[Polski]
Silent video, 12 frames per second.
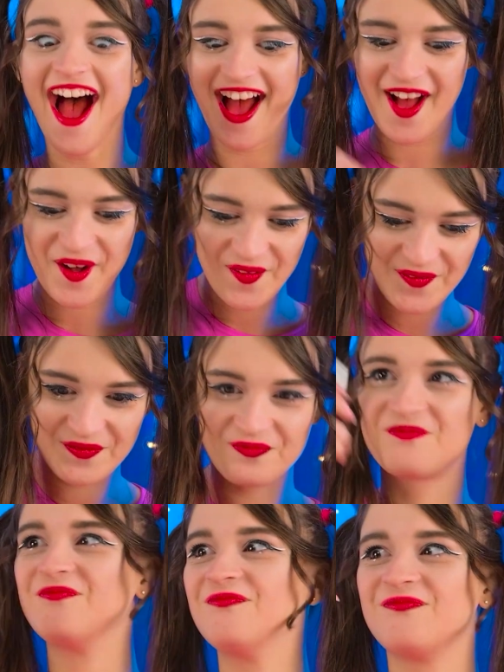Pozbędę
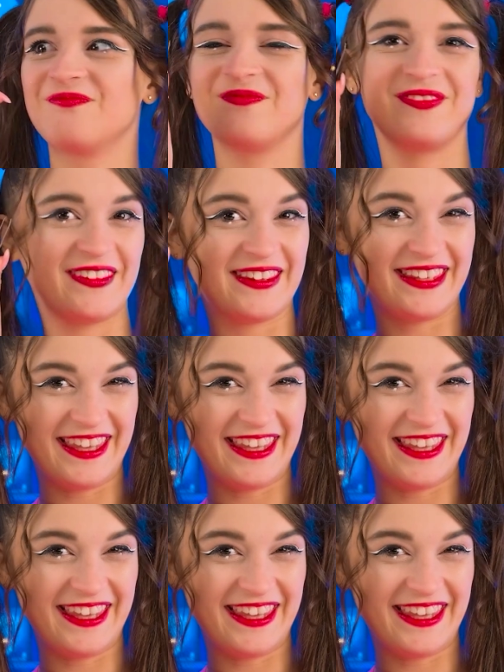się tych igieł.